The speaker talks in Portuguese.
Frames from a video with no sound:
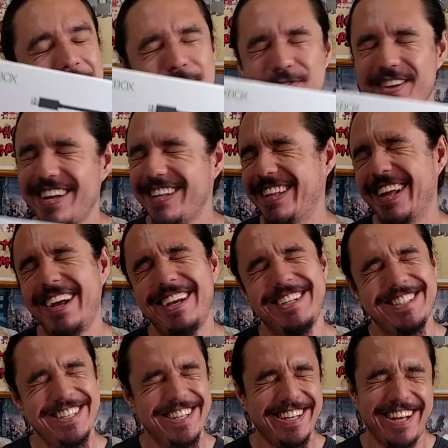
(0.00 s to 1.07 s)

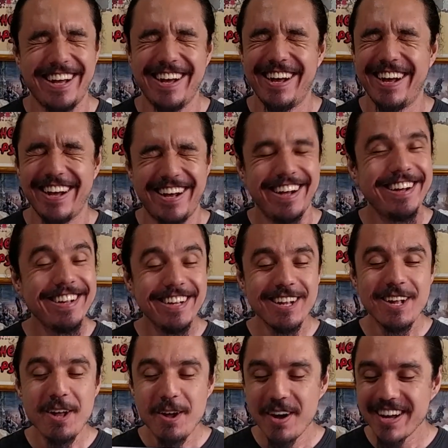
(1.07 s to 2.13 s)
Viadagem.
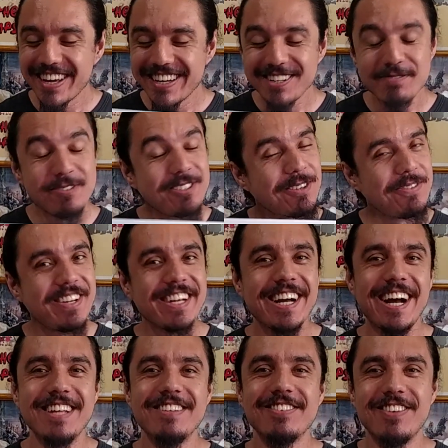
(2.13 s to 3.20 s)
Mas, cara, muito
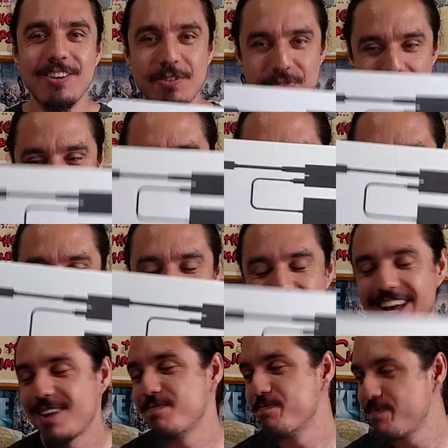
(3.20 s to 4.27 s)
obrigado, o Valdson.
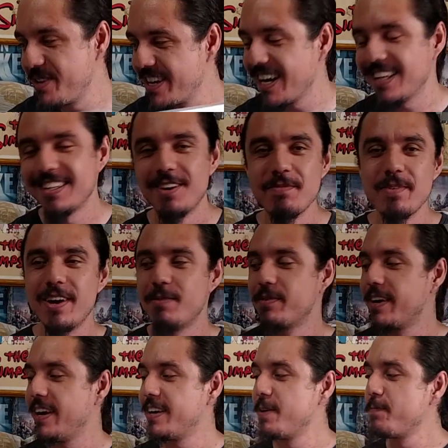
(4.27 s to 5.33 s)
Cara, brigadão mesmo,
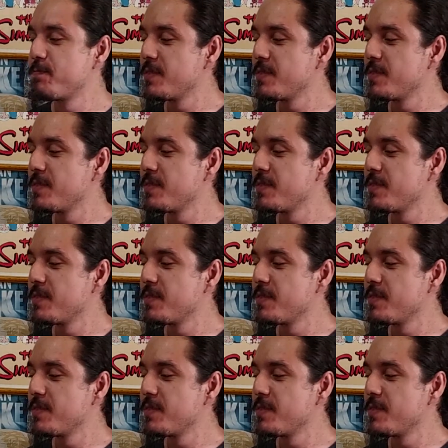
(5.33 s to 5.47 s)
cara.